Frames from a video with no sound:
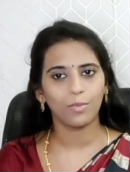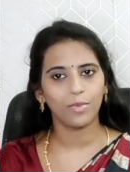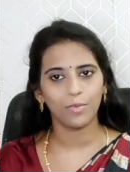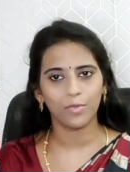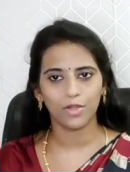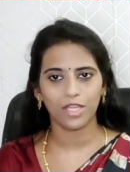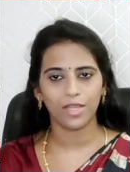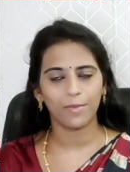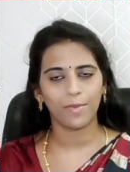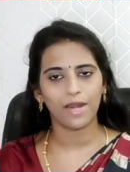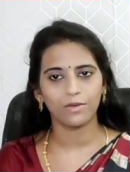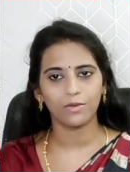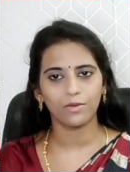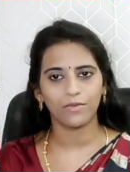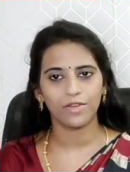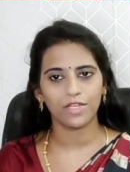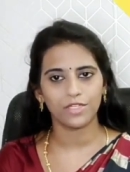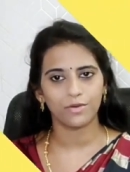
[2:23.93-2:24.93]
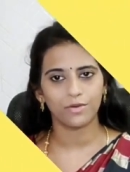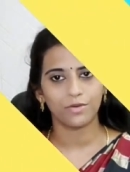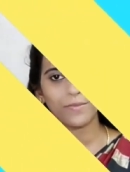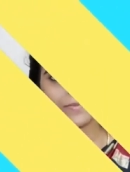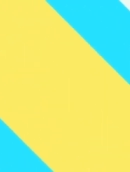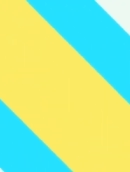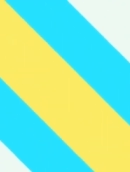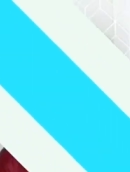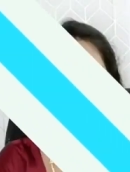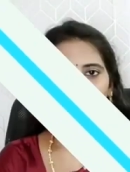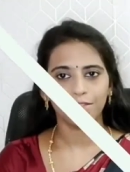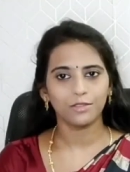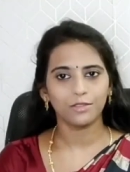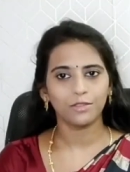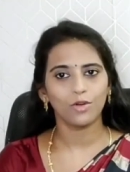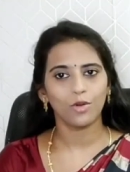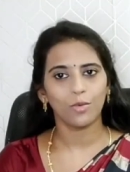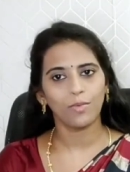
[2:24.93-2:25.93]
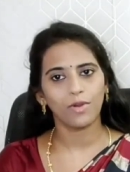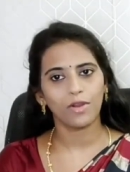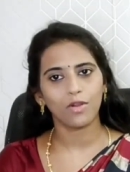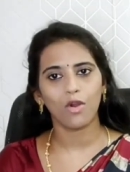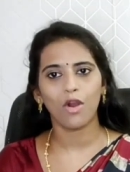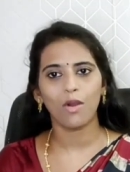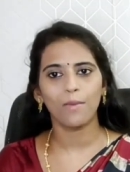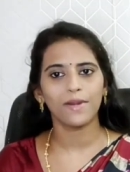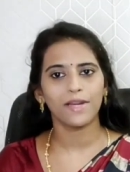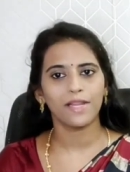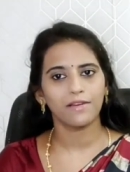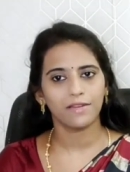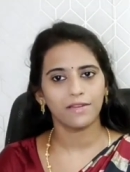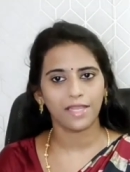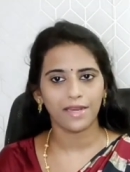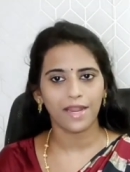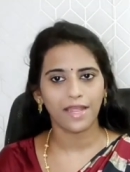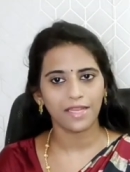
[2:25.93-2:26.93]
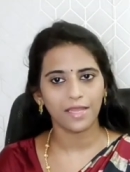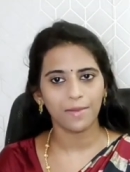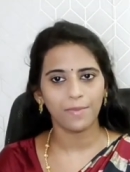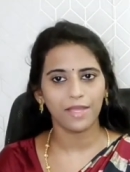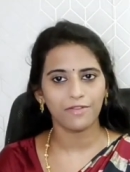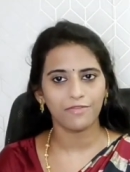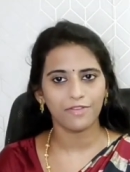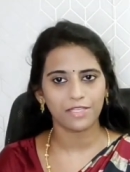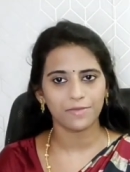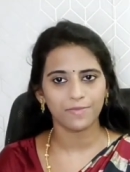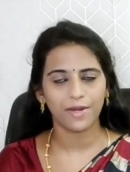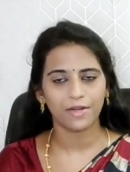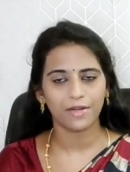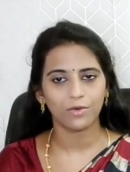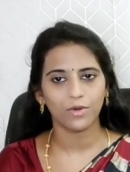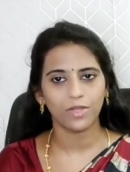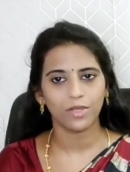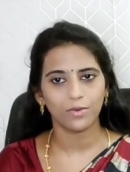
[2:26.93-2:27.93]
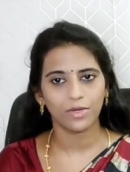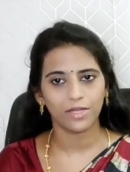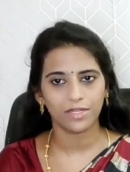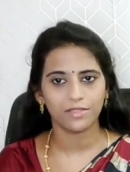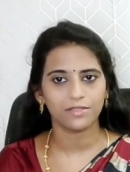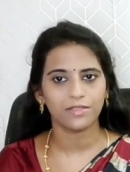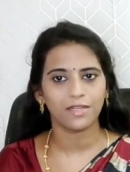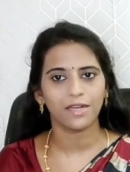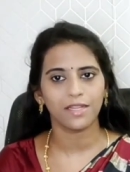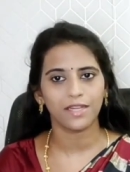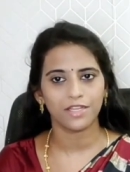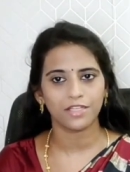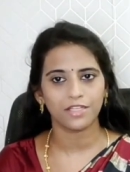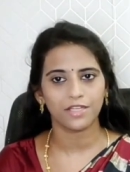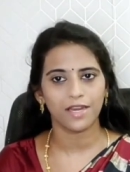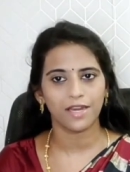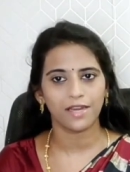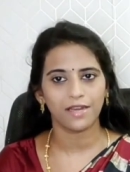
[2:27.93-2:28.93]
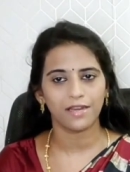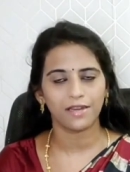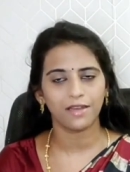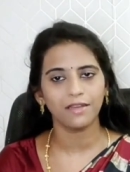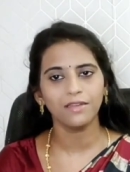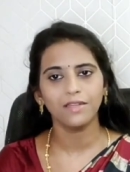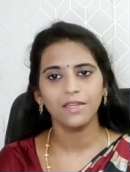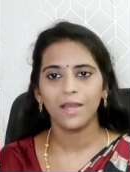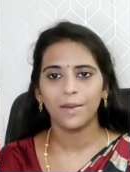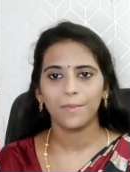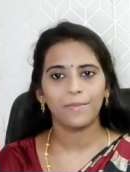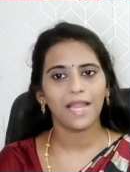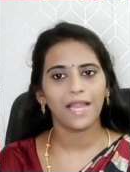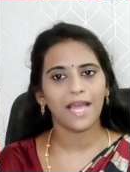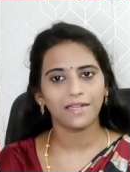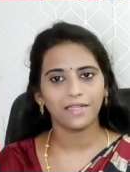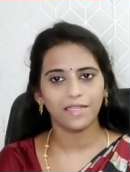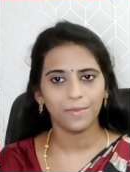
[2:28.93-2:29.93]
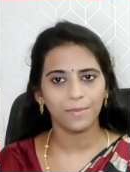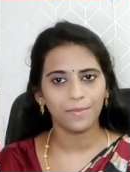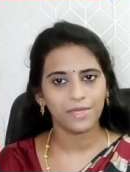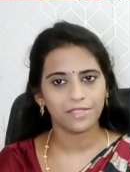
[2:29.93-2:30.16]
ரொம்ப முக்கியமான ஒரு விஷயம் அடுத்து ரொம்ப காமனா நிறைய பேர் ஃபேஸ் பண்ணக்கூடிய ஒரு டிஸ்கலரேஷன் என்னன்னா பிளாக்